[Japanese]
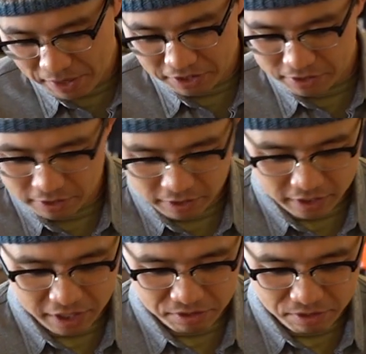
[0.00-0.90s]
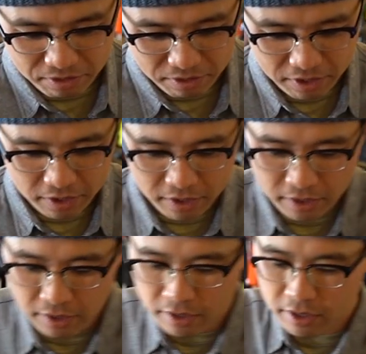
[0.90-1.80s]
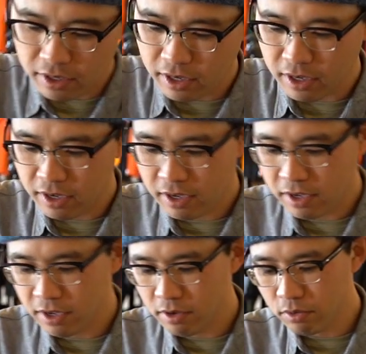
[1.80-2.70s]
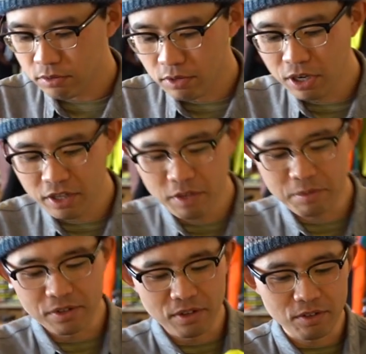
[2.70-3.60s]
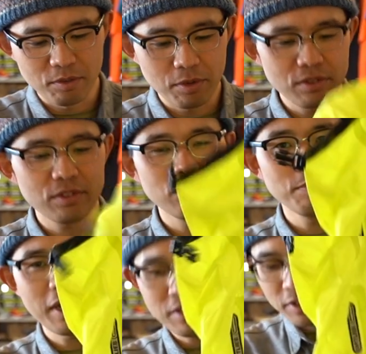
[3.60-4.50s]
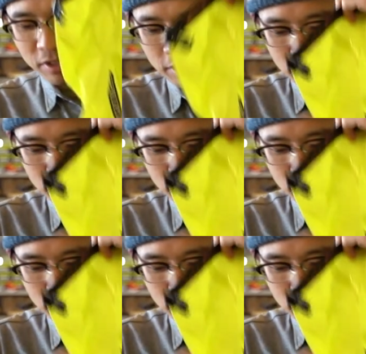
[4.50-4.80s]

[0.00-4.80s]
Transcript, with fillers: います。であと、オルトリーブのこの防水バッグ、